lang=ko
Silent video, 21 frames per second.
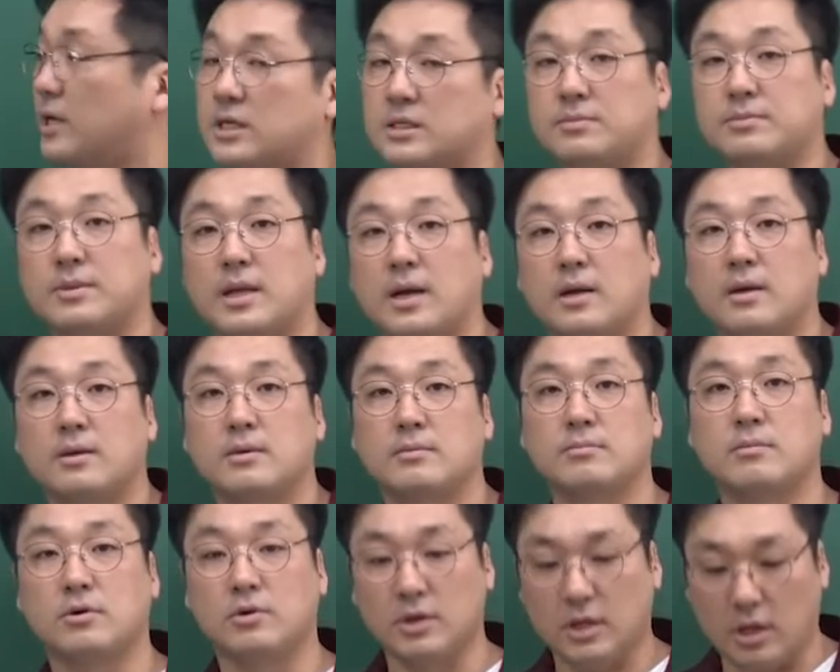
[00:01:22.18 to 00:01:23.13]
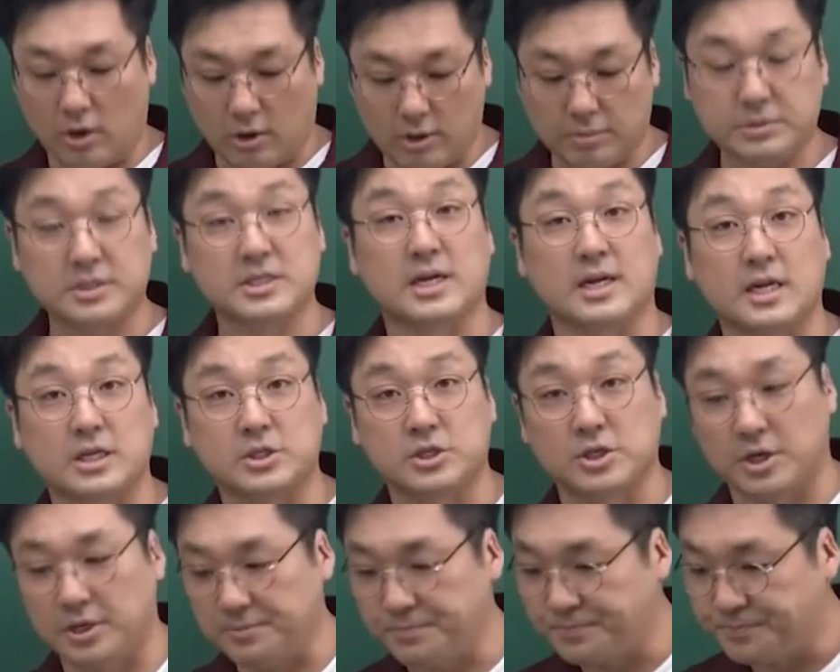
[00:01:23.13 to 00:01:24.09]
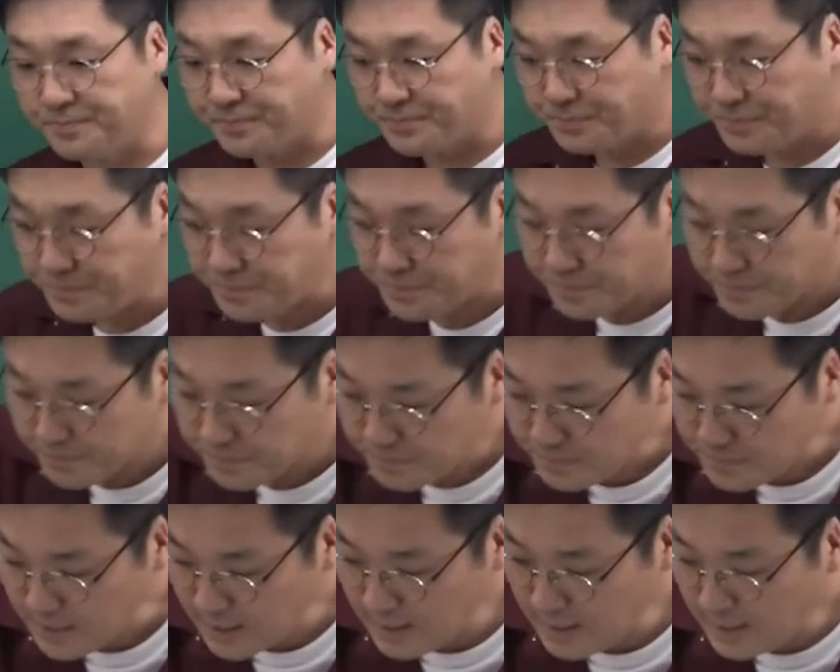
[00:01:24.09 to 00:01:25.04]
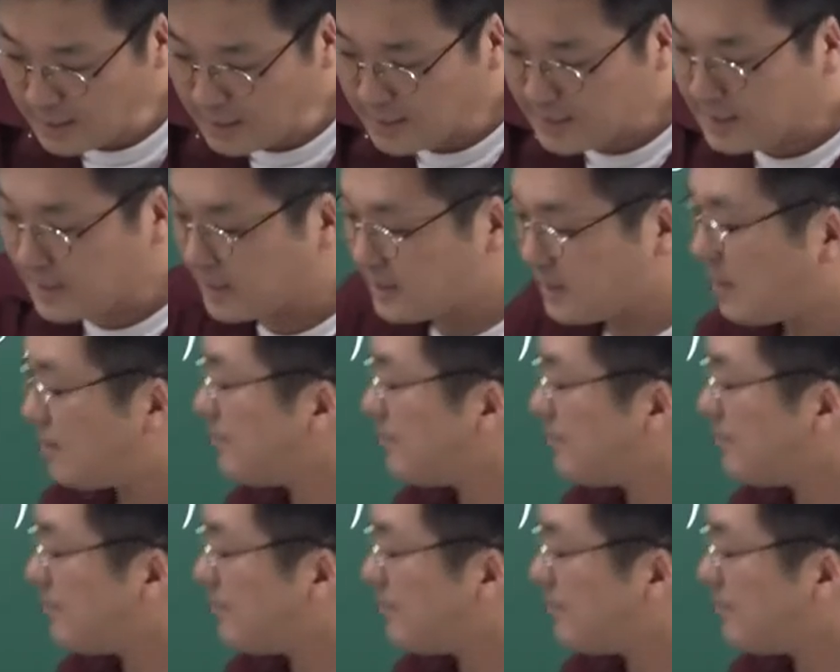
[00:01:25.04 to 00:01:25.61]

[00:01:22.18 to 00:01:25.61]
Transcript: 되겠습니다. 뭐 그렇게 어렵진 않았죠? 자, 그